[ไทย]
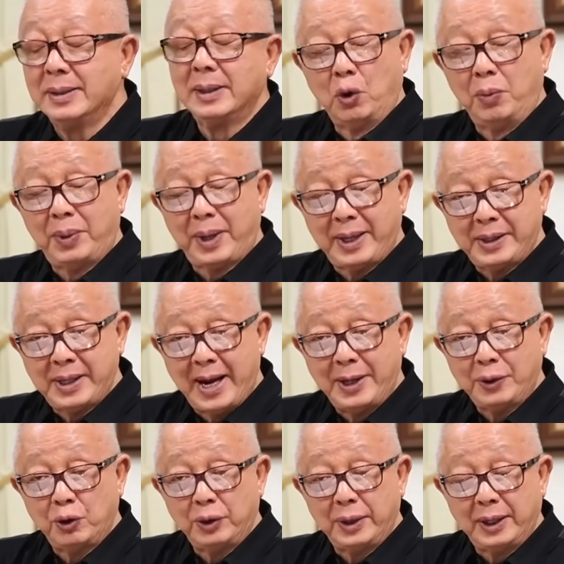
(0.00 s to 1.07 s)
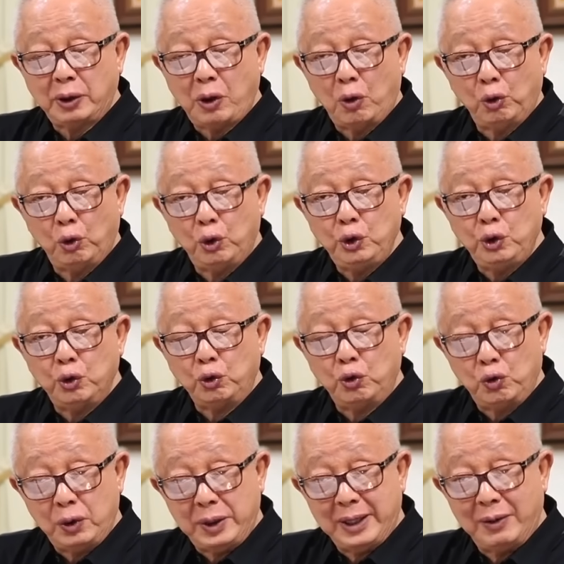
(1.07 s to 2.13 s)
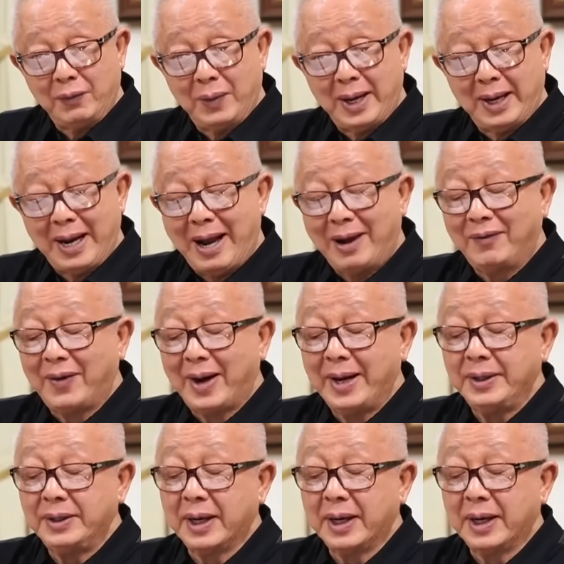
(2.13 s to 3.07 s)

ส่วนประชาชนนั้นต้องลุ้นอยู่ทุกเดือนว่าค่าไฟ